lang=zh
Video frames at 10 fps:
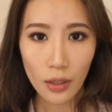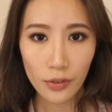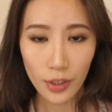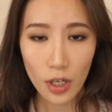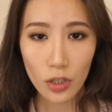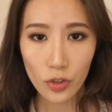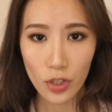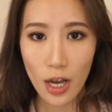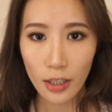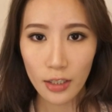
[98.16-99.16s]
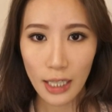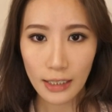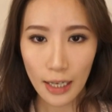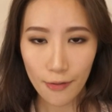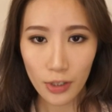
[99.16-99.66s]
第二支要跟大
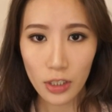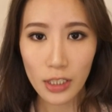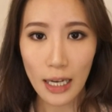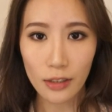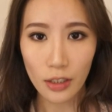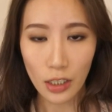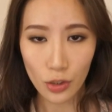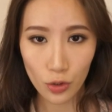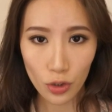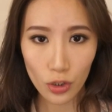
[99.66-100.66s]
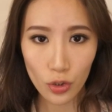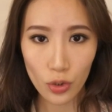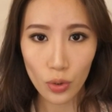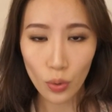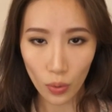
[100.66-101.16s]
家分享的也是一
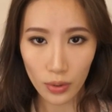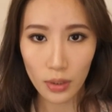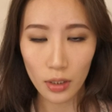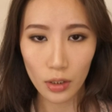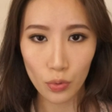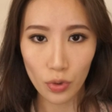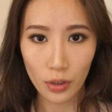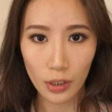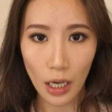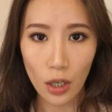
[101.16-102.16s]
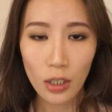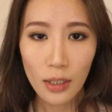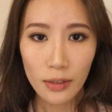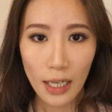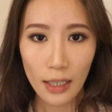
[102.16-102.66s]
支裸色的唇膏，
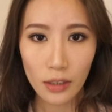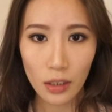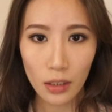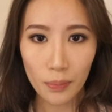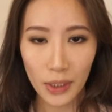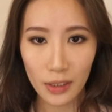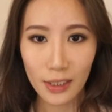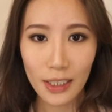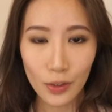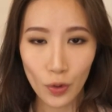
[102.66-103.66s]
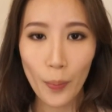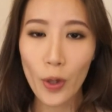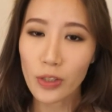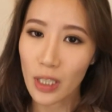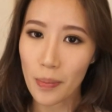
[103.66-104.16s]
它的名气就没
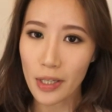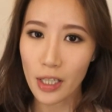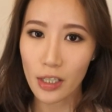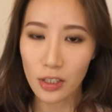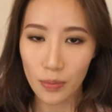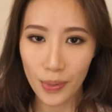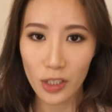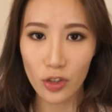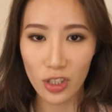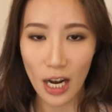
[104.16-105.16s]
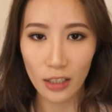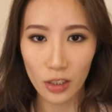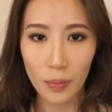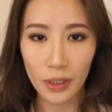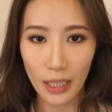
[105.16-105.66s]
有前面那一支 Peach Stack
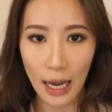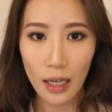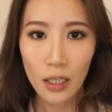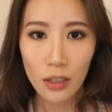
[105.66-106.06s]
那么大。